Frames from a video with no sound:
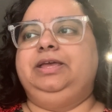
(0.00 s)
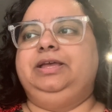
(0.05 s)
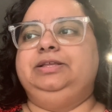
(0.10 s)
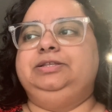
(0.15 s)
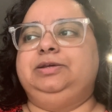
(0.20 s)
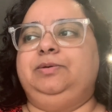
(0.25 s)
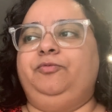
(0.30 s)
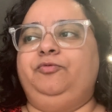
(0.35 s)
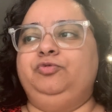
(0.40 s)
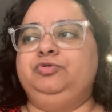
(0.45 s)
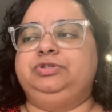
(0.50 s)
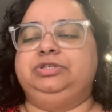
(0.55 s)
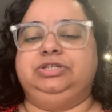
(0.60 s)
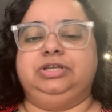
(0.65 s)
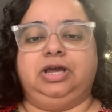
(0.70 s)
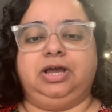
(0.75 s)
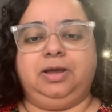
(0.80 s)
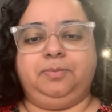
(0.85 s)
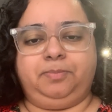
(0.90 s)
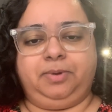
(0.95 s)
जब उस
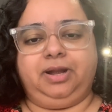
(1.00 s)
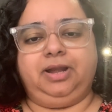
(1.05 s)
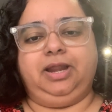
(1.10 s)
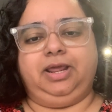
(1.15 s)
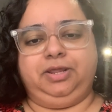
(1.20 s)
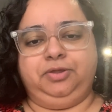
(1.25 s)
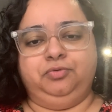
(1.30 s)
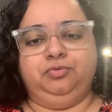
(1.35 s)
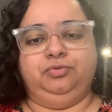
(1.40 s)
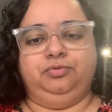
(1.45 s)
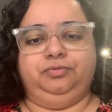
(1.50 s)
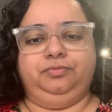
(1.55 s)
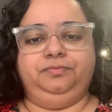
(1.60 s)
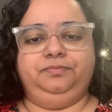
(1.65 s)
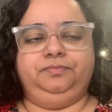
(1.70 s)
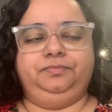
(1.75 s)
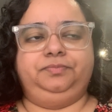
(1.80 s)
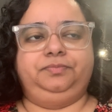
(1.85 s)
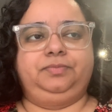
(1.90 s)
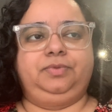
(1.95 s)
जगह पर नहीं हूँ
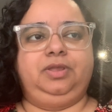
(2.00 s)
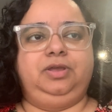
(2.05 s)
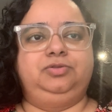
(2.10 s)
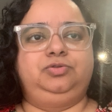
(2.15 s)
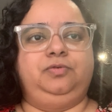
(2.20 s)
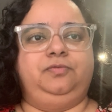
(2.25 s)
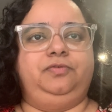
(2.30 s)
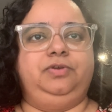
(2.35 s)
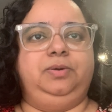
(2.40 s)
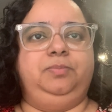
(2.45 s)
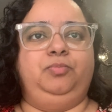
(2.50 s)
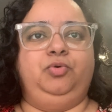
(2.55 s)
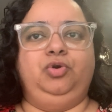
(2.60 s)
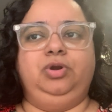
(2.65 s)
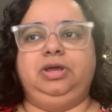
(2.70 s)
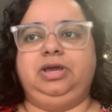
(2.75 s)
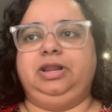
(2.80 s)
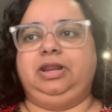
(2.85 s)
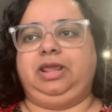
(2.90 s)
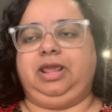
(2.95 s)
तो फिर
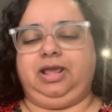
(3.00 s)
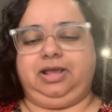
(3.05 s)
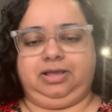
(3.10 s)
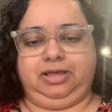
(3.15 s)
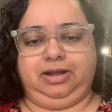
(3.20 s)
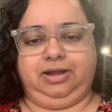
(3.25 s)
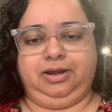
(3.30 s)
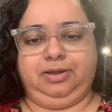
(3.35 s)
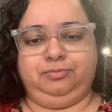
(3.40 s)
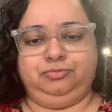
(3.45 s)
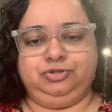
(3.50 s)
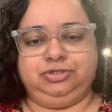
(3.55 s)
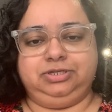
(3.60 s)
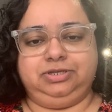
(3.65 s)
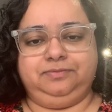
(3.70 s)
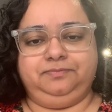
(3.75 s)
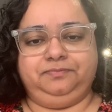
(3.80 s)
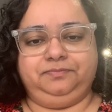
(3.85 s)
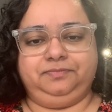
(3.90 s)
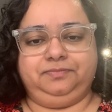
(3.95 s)
बोल कर क्या करना मुझे
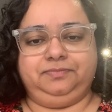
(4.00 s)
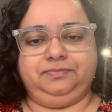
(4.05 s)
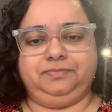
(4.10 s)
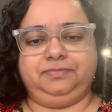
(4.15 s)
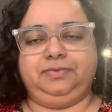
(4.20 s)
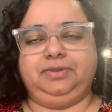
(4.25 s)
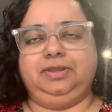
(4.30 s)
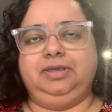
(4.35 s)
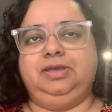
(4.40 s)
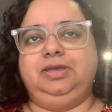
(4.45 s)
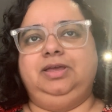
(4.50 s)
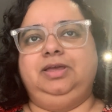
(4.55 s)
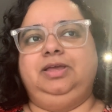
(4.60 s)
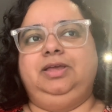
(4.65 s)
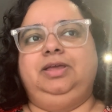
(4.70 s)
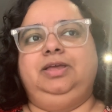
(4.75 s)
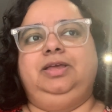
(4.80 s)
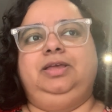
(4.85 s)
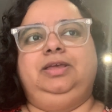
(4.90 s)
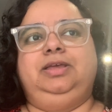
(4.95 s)

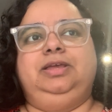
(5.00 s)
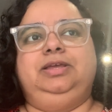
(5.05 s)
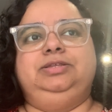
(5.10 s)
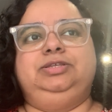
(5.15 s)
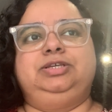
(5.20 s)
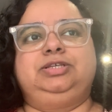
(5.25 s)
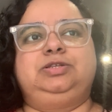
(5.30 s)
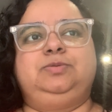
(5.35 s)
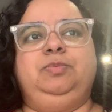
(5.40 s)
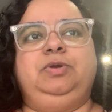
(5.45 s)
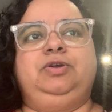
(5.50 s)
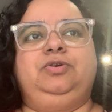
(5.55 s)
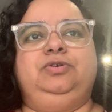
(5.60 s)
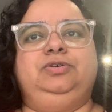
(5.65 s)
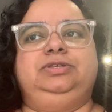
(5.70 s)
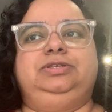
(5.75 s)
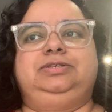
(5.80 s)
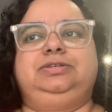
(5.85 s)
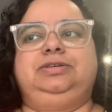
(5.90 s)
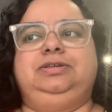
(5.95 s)
just
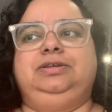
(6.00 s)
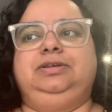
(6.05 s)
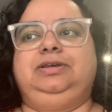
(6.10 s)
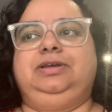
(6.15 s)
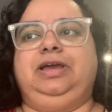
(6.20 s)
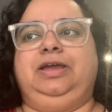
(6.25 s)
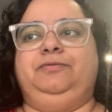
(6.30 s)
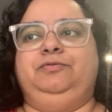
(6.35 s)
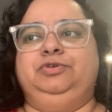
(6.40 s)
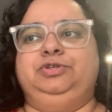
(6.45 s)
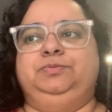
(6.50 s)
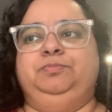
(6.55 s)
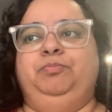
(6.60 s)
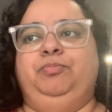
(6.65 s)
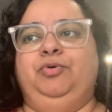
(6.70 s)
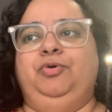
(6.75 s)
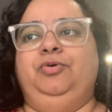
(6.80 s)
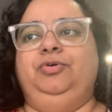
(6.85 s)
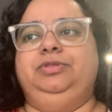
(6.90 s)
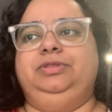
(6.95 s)
because I was
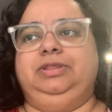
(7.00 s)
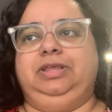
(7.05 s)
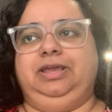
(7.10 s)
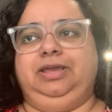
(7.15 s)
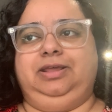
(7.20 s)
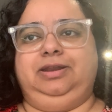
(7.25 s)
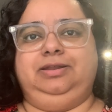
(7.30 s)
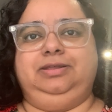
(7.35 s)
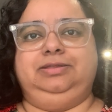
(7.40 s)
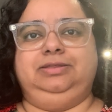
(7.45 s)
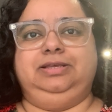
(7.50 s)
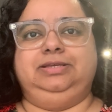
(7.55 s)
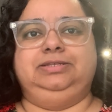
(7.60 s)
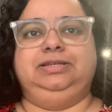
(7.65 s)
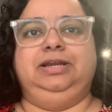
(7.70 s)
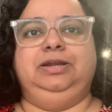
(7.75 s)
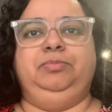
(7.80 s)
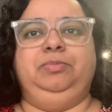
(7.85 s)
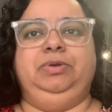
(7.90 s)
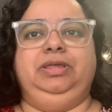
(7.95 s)
born there
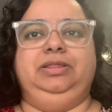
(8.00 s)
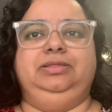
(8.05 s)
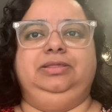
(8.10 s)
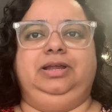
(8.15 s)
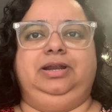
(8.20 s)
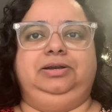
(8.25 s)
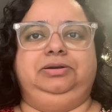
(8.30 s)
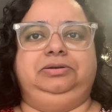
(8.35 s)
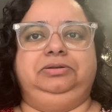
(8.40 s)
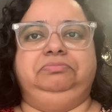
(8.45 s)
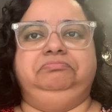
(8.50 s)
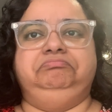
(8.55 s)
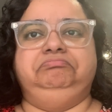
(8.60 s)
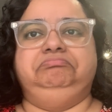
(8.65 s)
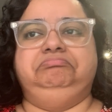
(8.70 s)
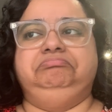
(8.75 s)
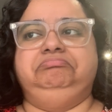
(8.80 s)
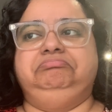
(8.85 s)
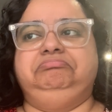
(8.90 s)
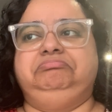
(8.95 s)
doesn't mean that
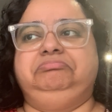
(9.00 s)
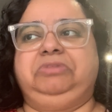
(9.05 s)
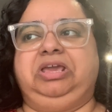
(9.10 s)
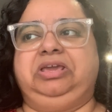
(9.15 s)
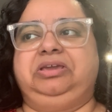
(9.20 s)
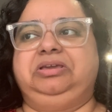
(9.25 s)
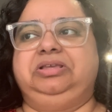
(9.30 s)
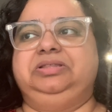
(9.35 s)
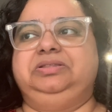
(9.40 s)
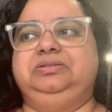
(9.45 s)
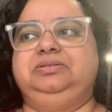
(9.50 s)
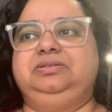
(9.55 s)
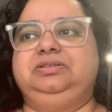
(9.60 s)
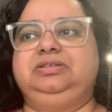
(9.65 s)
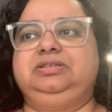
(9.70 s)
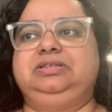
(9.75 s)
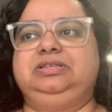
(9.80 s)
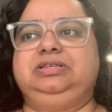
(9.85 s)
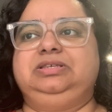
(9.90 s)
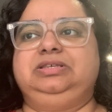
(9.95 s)
I can
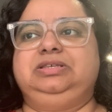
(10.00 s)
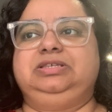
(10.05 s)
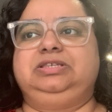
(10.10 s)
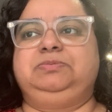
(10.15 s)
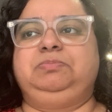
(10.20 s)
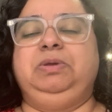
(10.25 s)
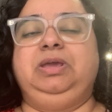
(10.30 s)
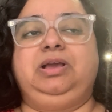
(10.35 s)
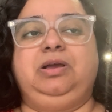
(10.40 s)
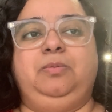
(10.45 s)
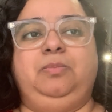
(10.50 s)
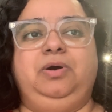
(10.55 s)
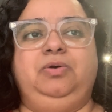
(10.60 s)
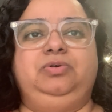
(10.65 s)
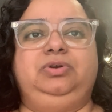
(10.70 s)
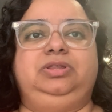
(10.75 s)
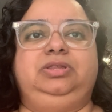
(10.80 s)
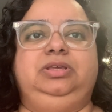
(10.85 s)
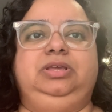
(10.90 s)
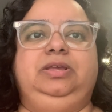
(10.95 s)
speak
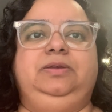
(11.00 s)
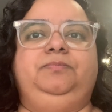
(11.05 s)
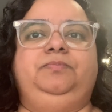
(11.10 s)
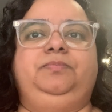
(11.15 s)
about the